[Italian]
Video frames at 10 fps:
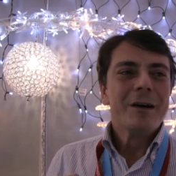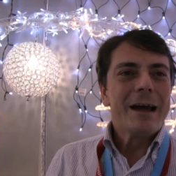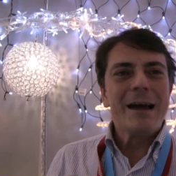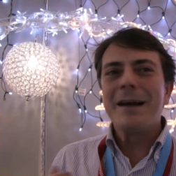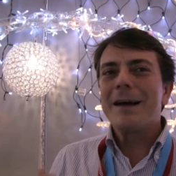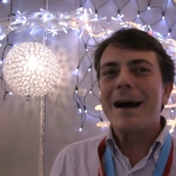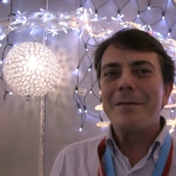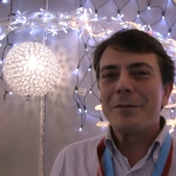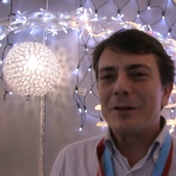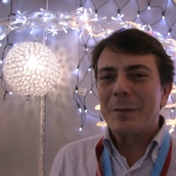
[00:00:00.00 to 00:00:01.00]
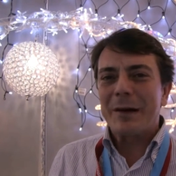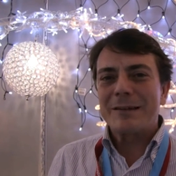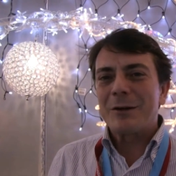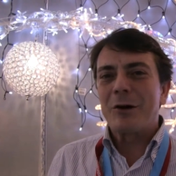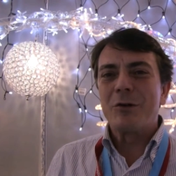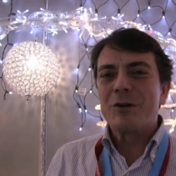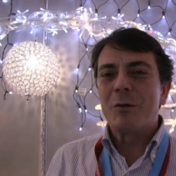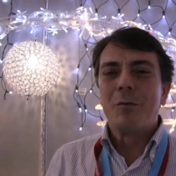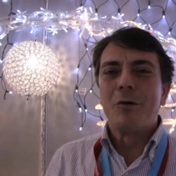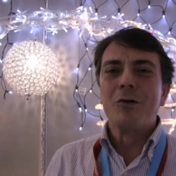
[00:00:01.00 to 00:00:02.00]
elegante, perché sanno che noi siamo
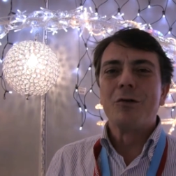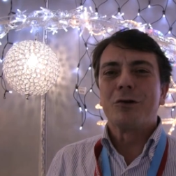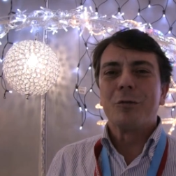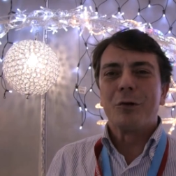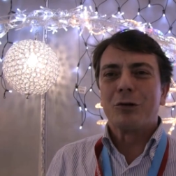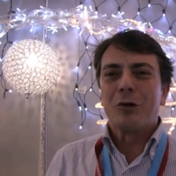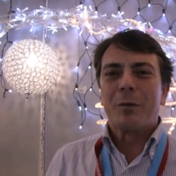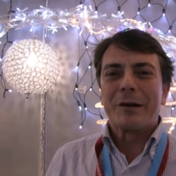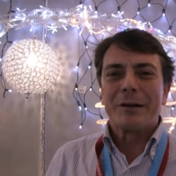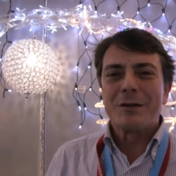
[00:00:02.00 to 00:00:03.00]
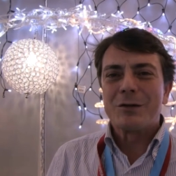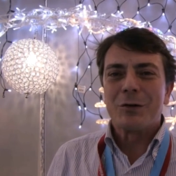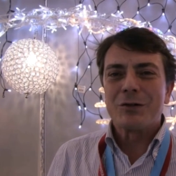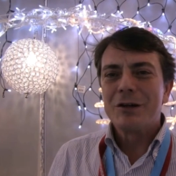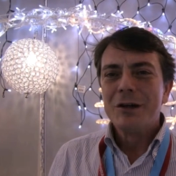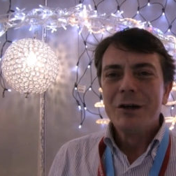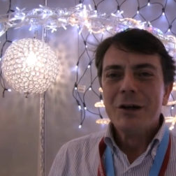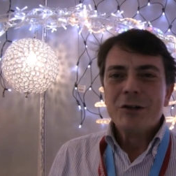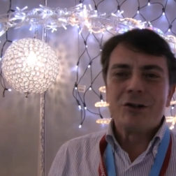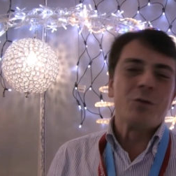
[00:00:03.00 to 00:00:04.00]
molto molto pretenziosi.
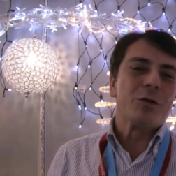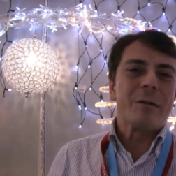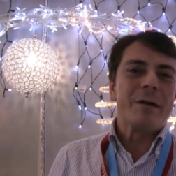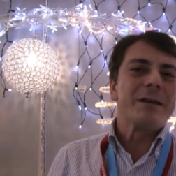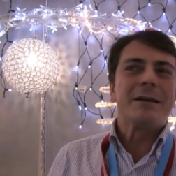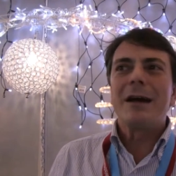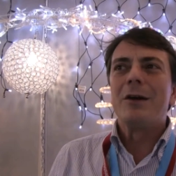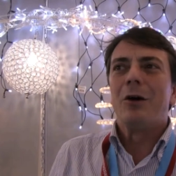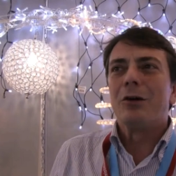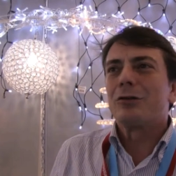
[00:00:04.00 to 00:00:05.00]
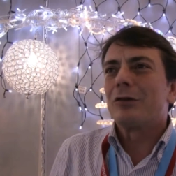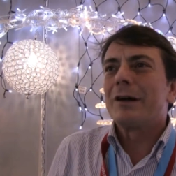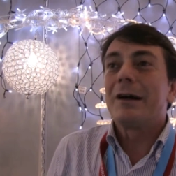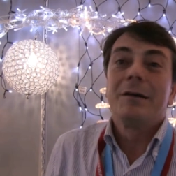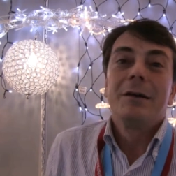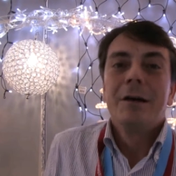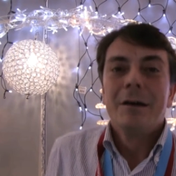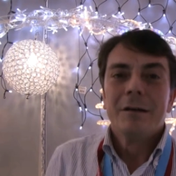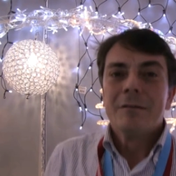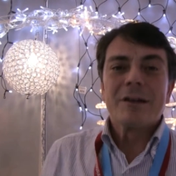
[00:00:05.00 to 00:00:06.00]
Sicuramente è noto che
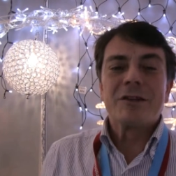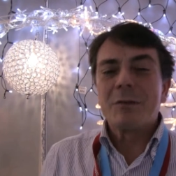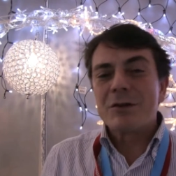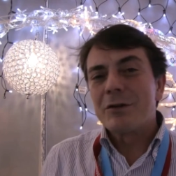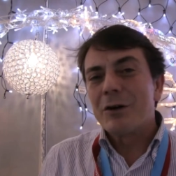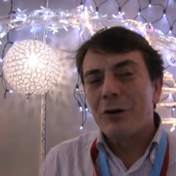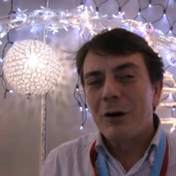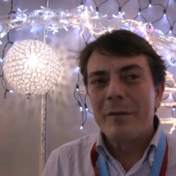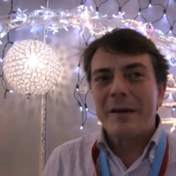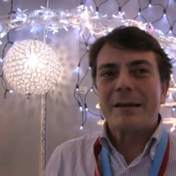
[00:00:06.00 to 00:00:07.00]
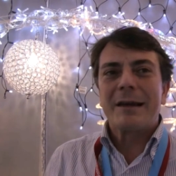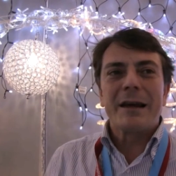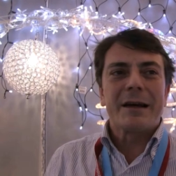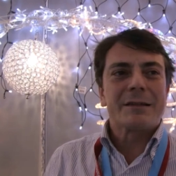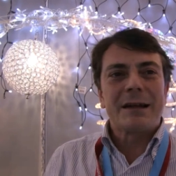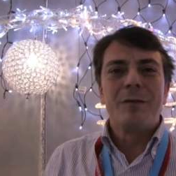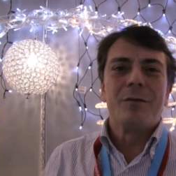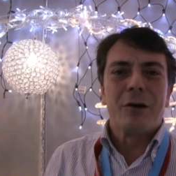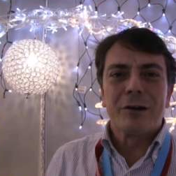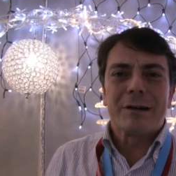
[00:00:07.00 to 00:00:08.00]
la situazione economica è tale che
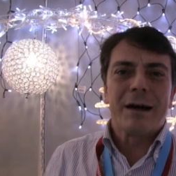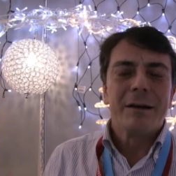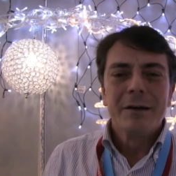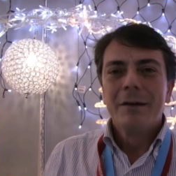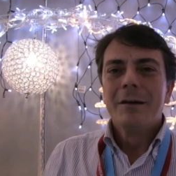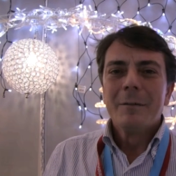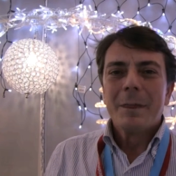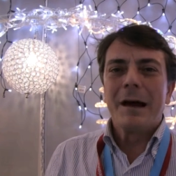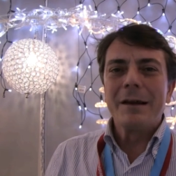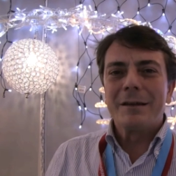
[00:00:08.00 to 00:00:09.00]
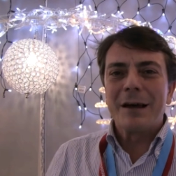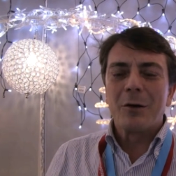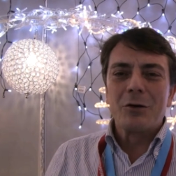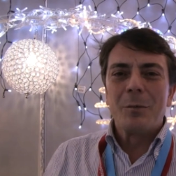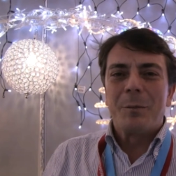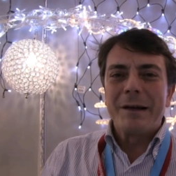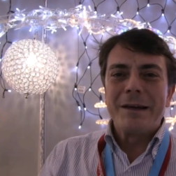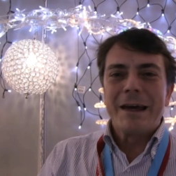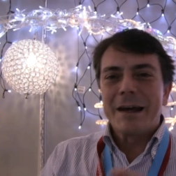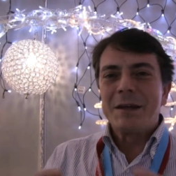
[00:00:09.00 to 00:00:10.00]
talvolta all'interno di un
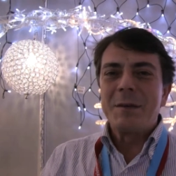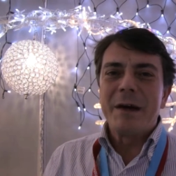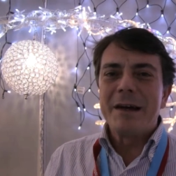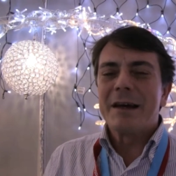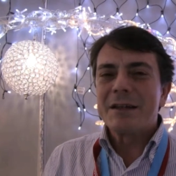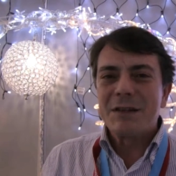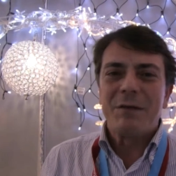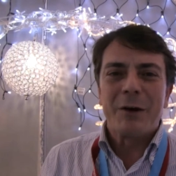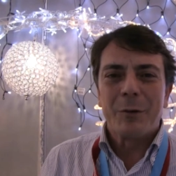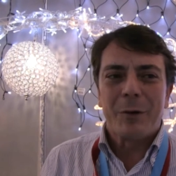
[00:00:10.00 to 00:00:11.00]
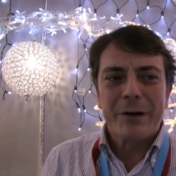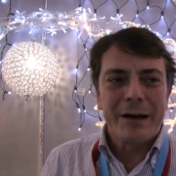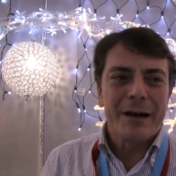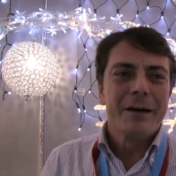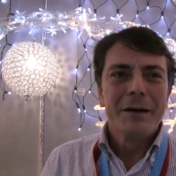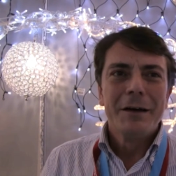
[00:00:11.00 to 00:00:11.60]
paniere di beni che si vanno poi a